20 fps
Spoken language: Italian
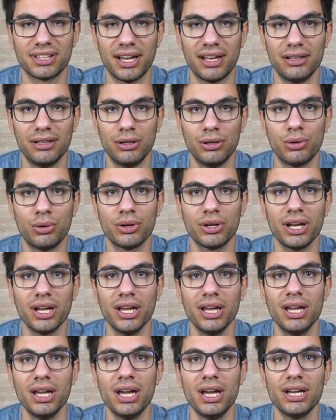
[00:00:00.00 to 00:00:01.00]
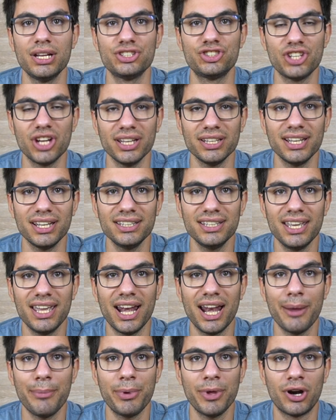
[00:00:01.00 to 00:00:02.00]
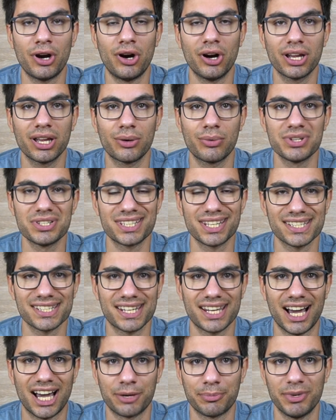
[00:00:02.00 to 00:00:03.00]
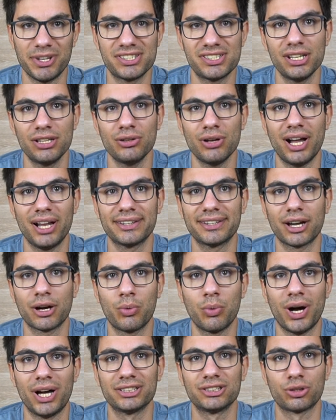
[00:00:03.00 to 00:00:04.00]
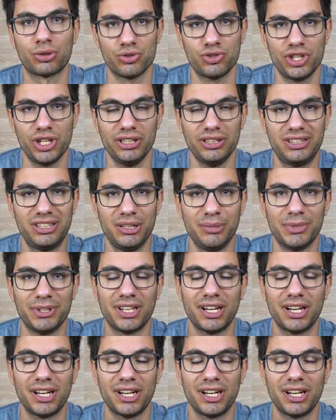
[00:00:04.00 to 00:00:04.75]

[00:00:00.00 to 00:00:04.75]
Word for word: tallone. C'è da dire però che questa scarpa, essendo alta 4 cm,